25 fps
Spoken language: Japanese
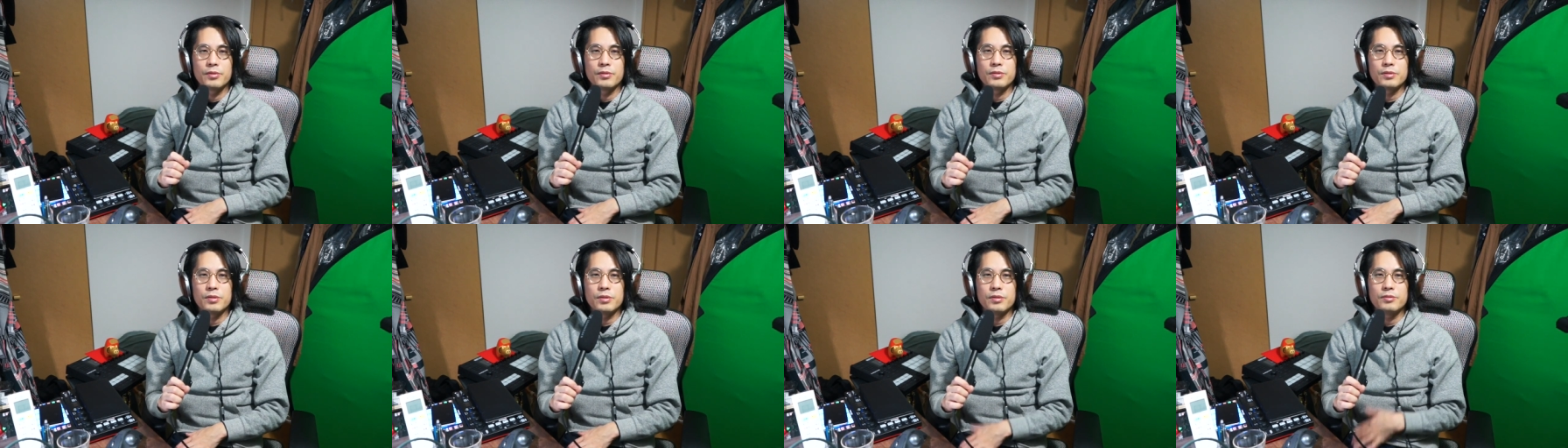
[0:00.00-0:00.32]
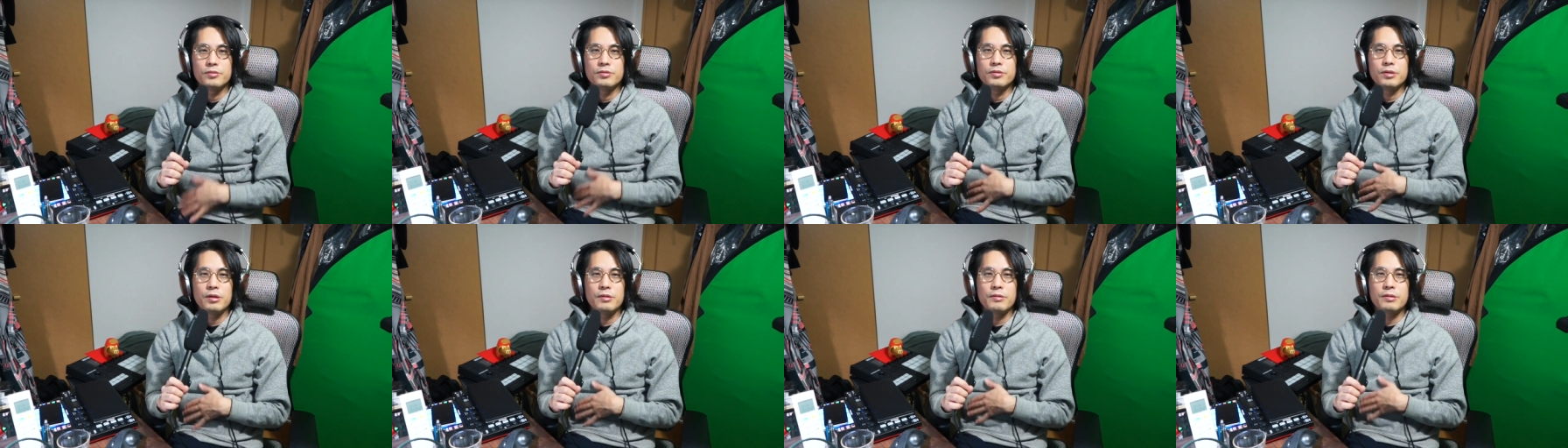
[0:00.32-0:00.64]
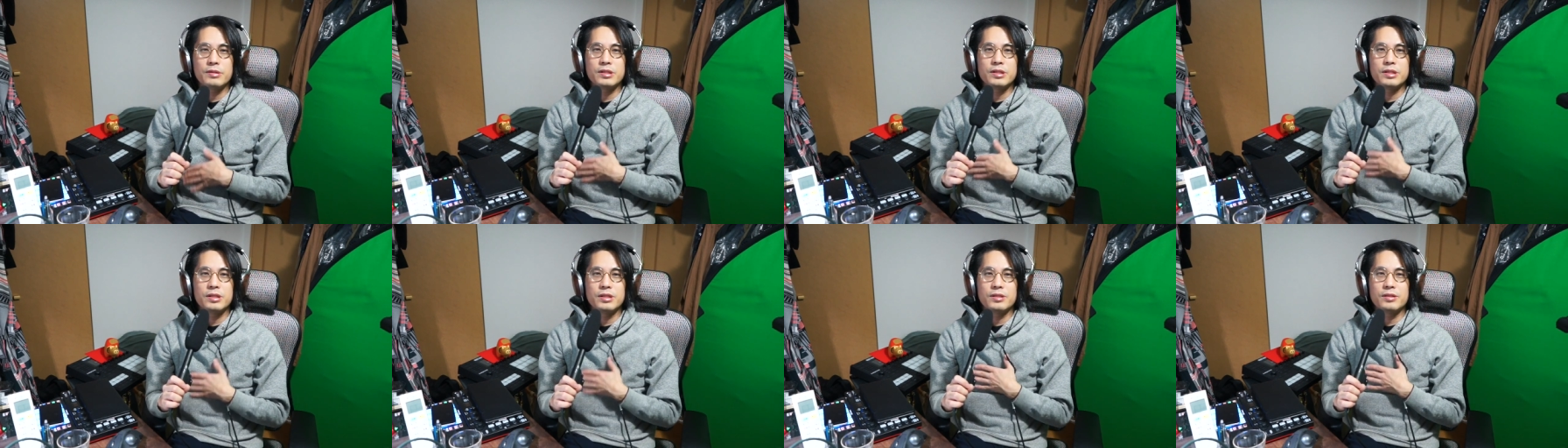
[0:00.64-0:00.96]
で上は
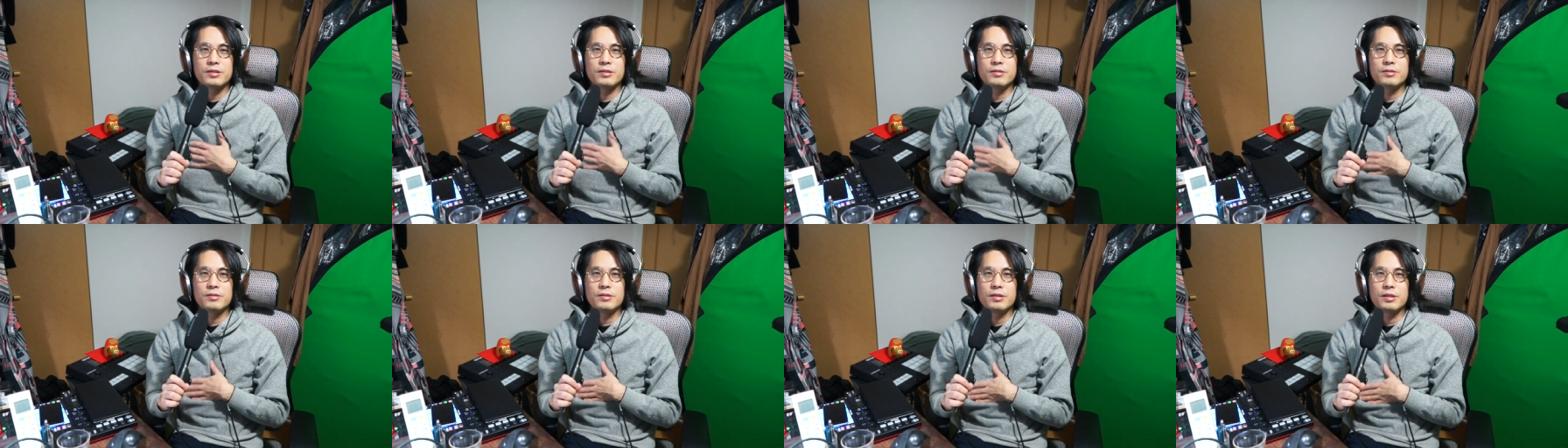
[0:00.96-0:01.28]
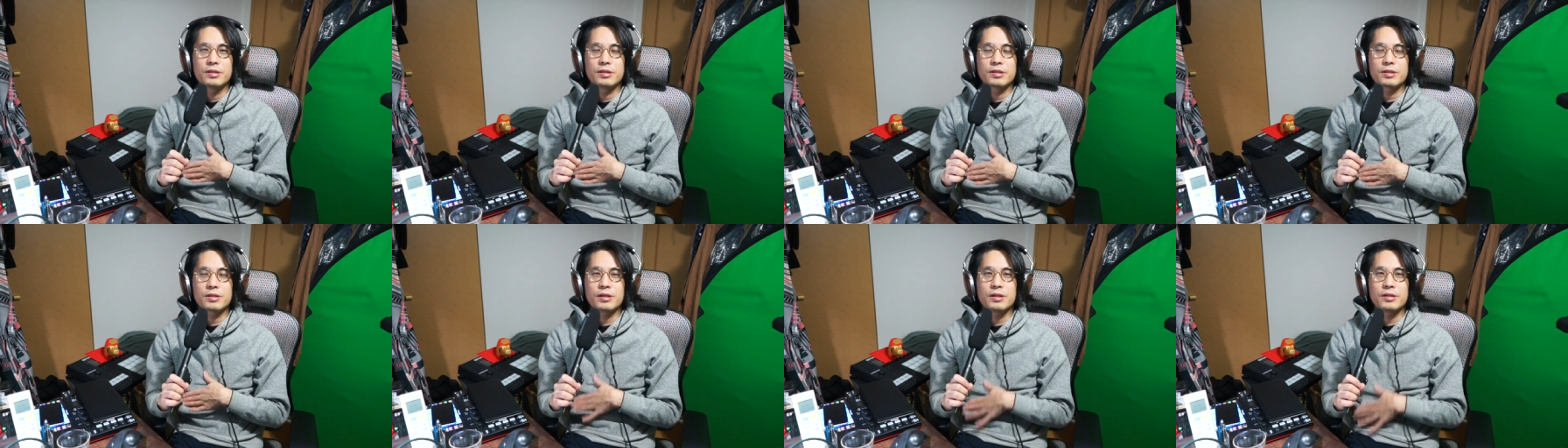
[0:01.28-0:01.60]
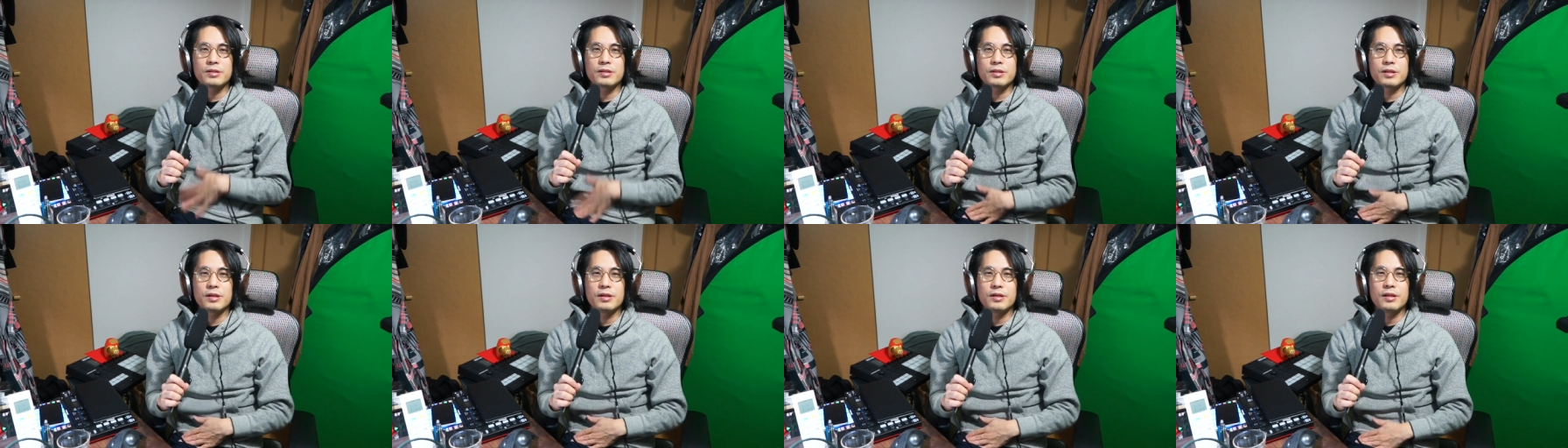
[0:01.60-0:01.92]
シースルーで
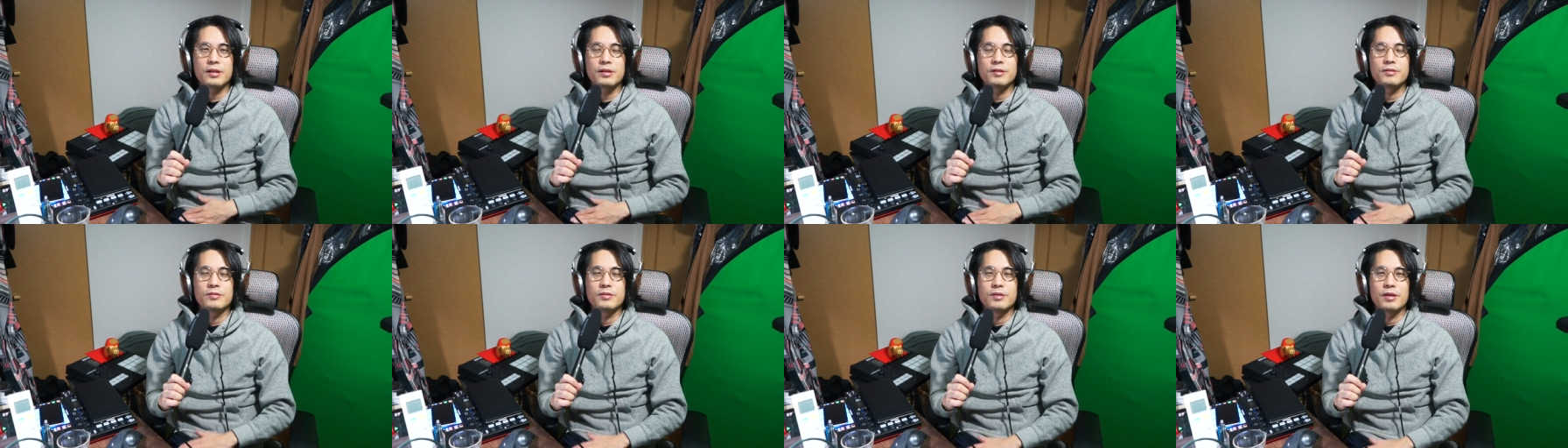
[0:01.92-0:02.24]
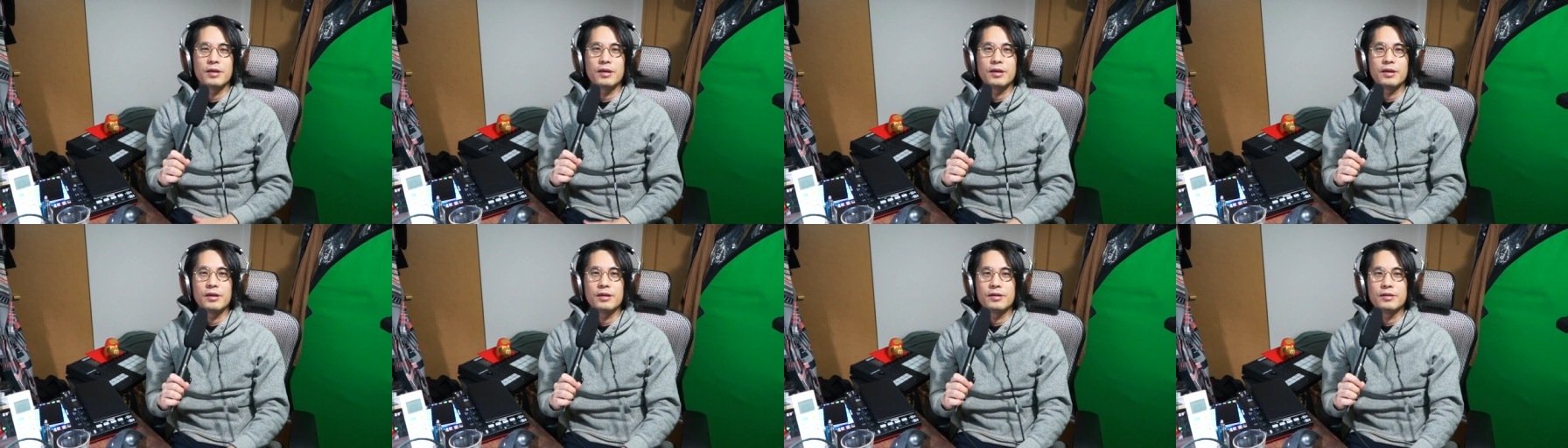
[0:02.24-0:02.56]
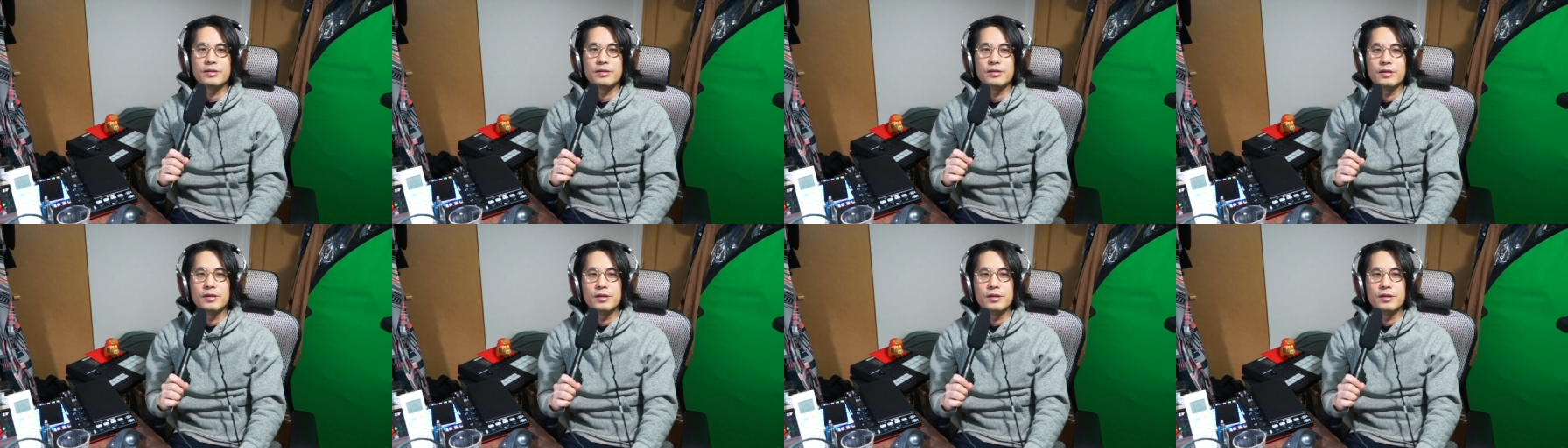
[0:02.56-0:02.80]
スッカスカなので、